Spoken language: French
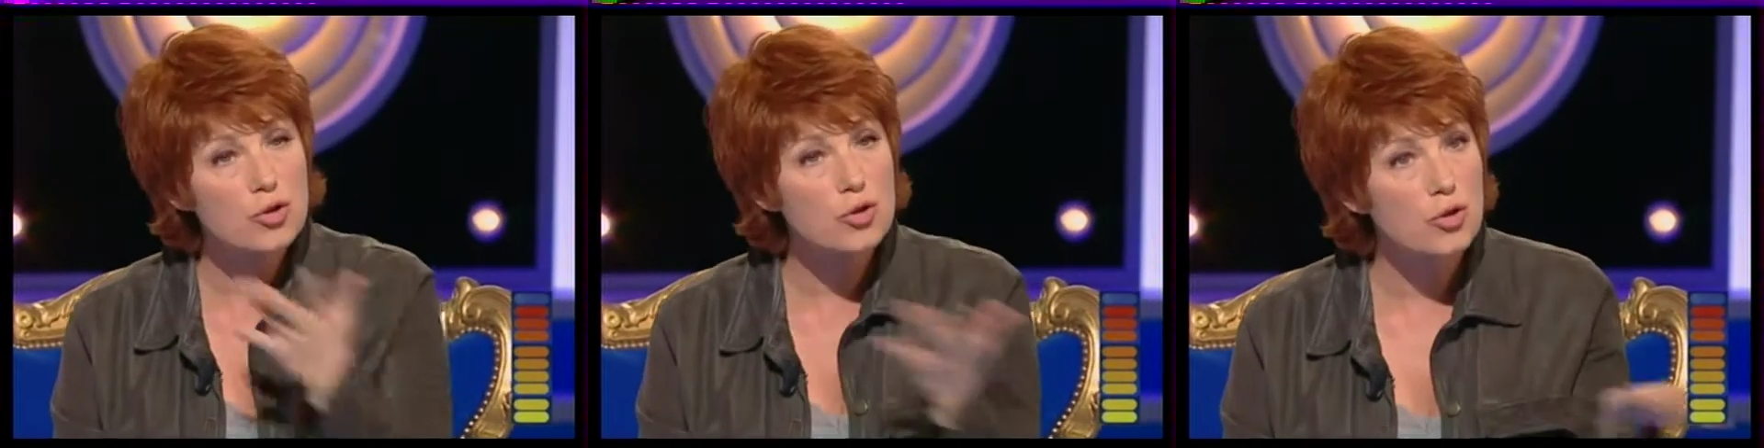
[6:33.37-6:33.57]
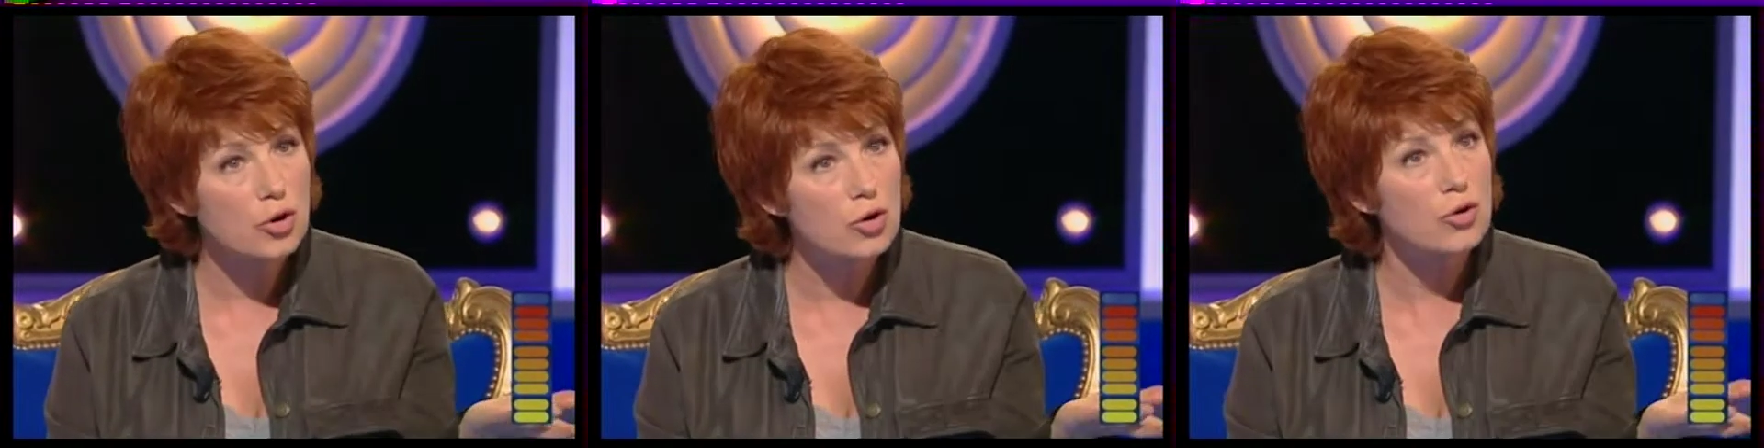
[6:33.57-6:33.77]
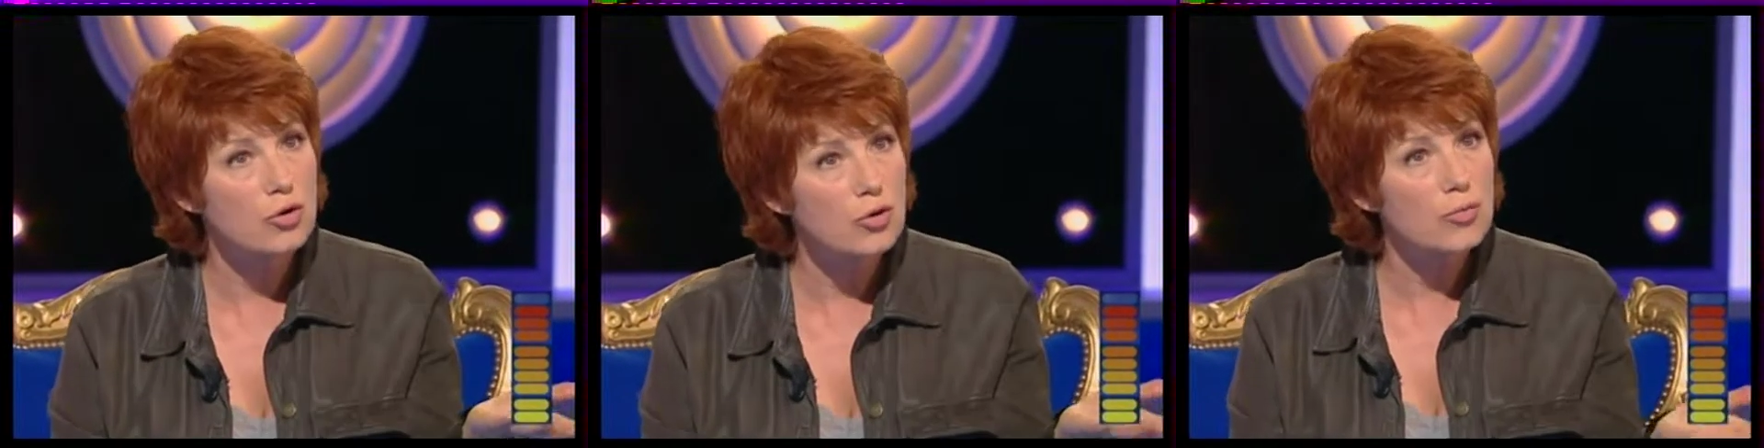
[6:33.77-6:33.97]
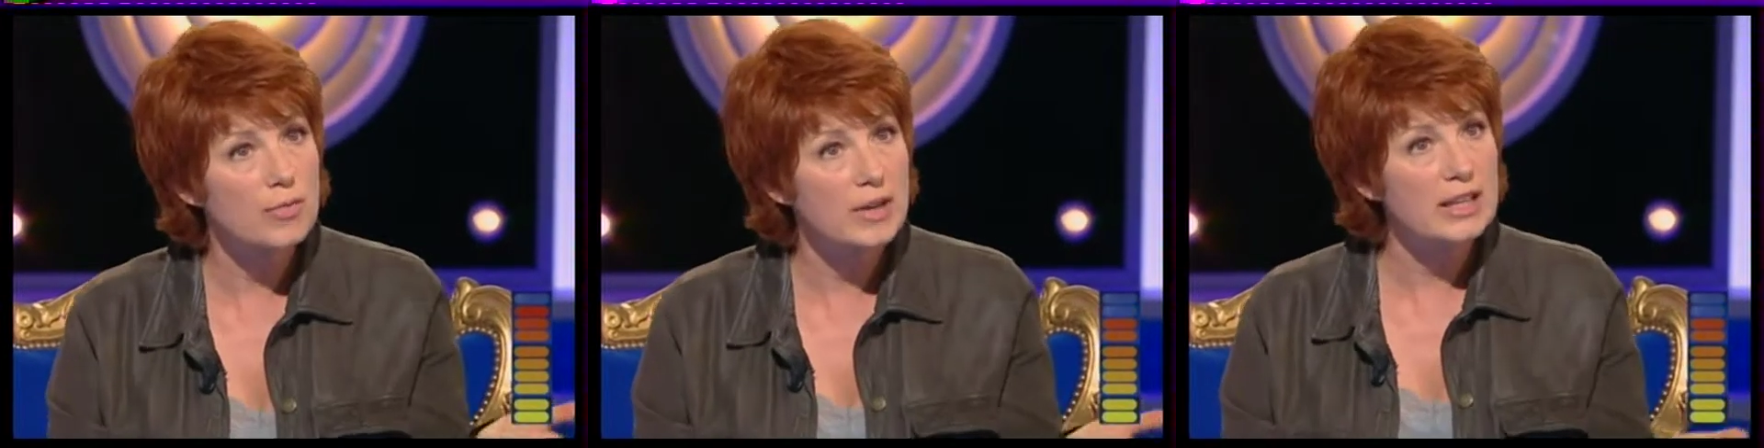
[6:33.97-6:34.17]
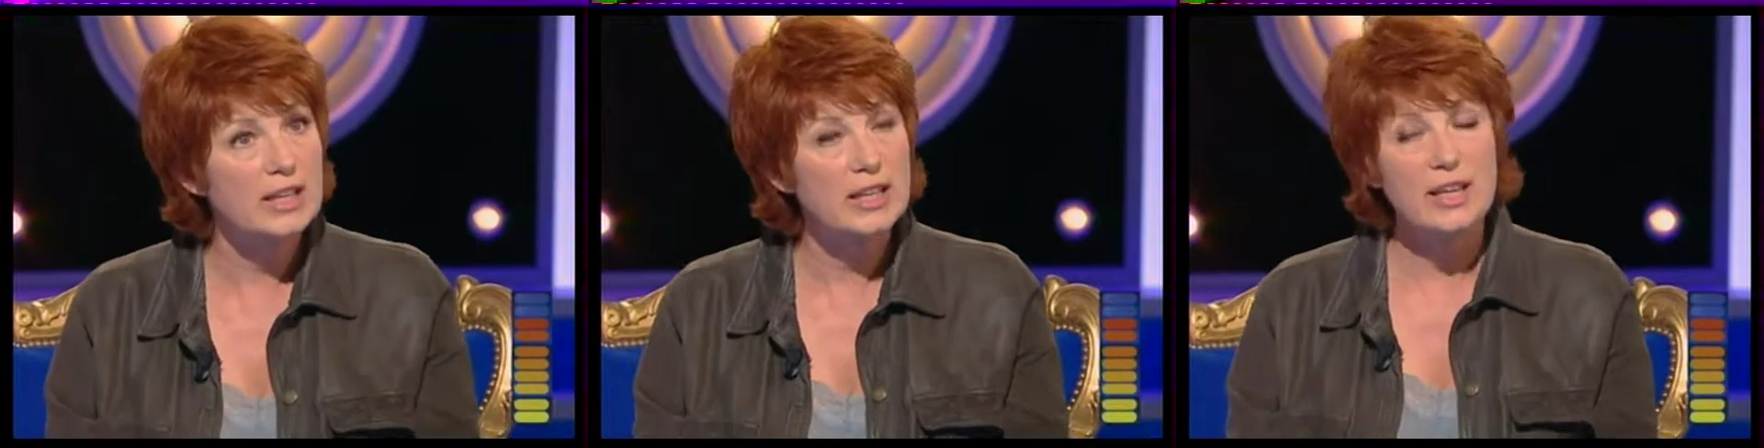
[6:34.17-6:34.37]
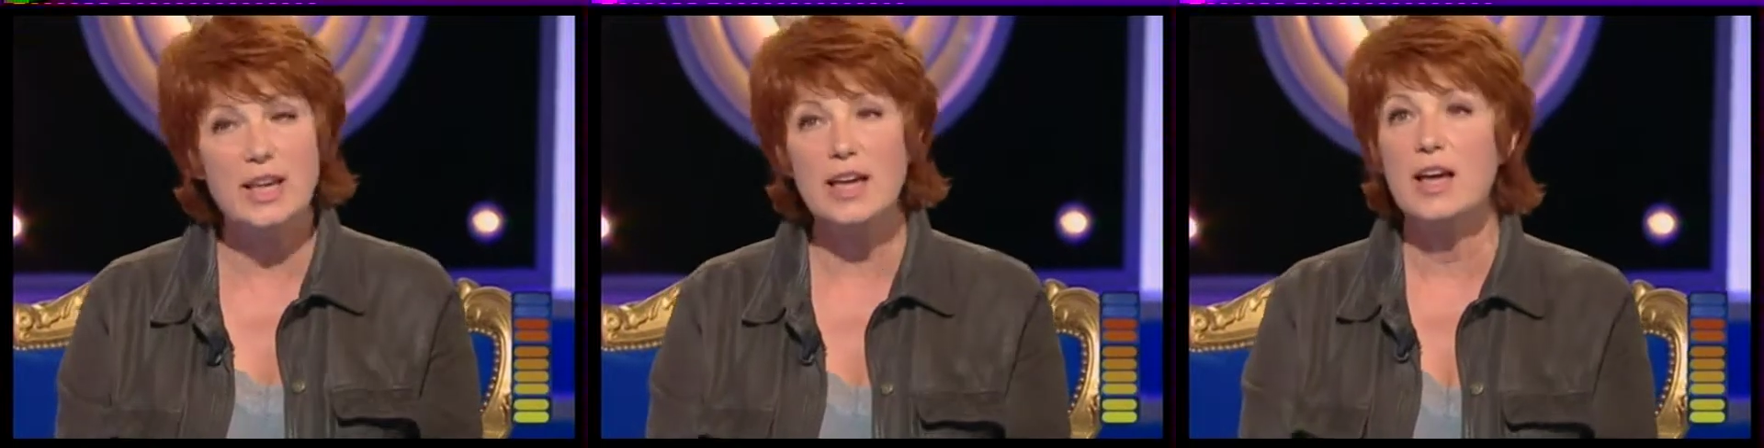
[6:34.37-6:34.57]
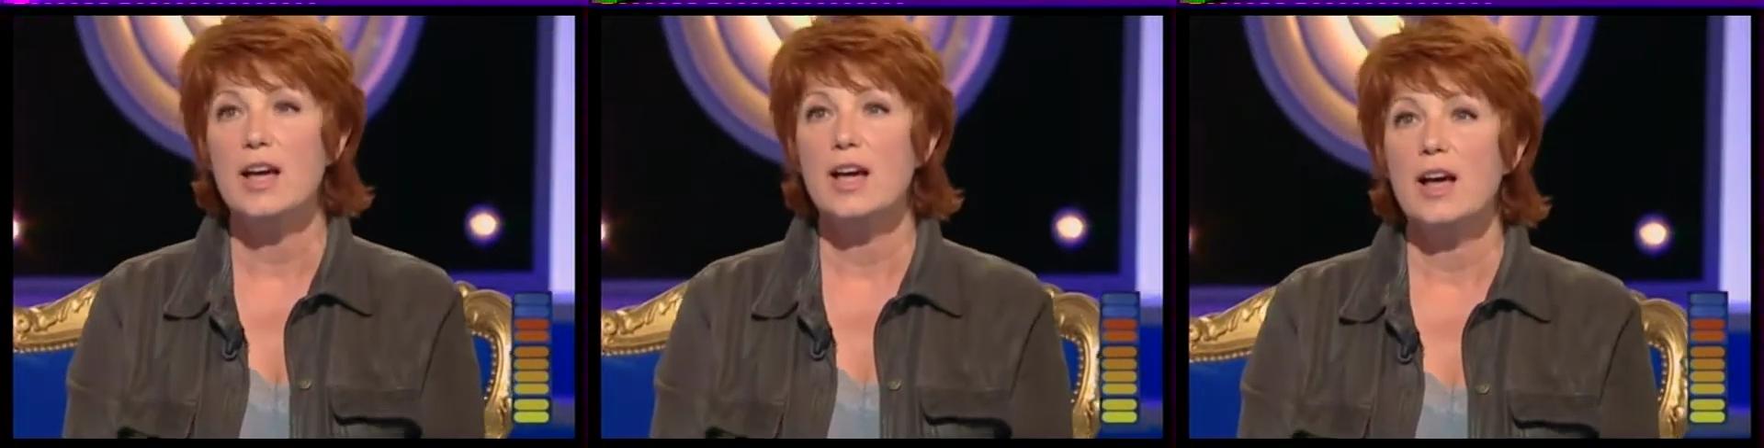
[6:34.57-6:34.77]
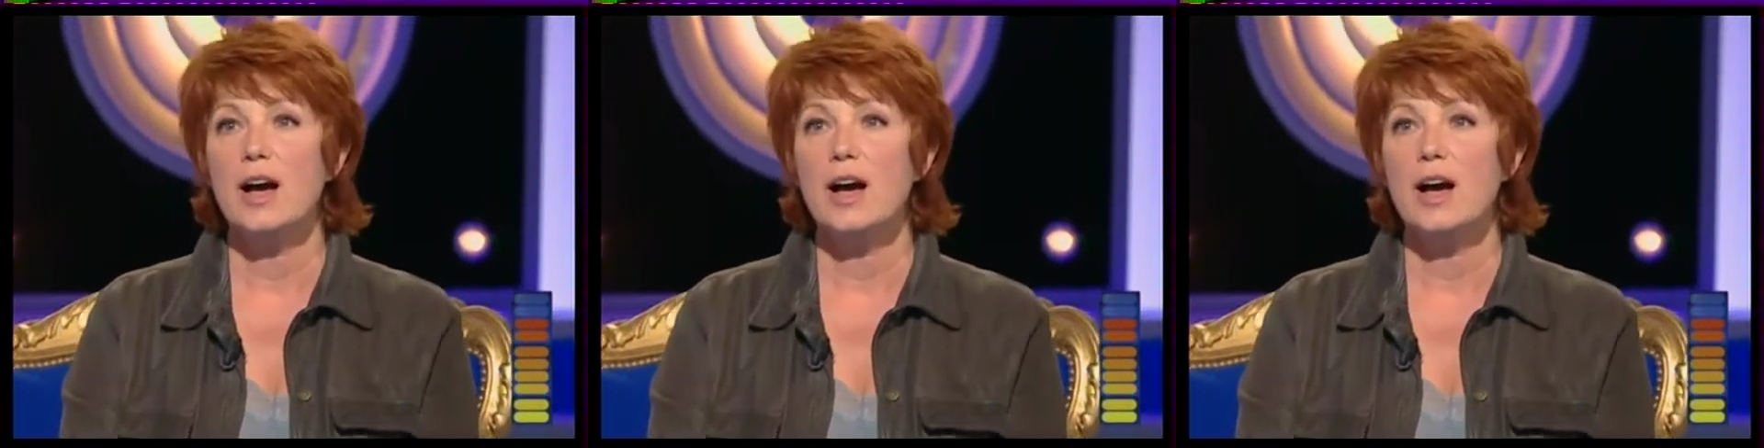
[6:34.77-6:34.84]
Jean euh, Benguigui.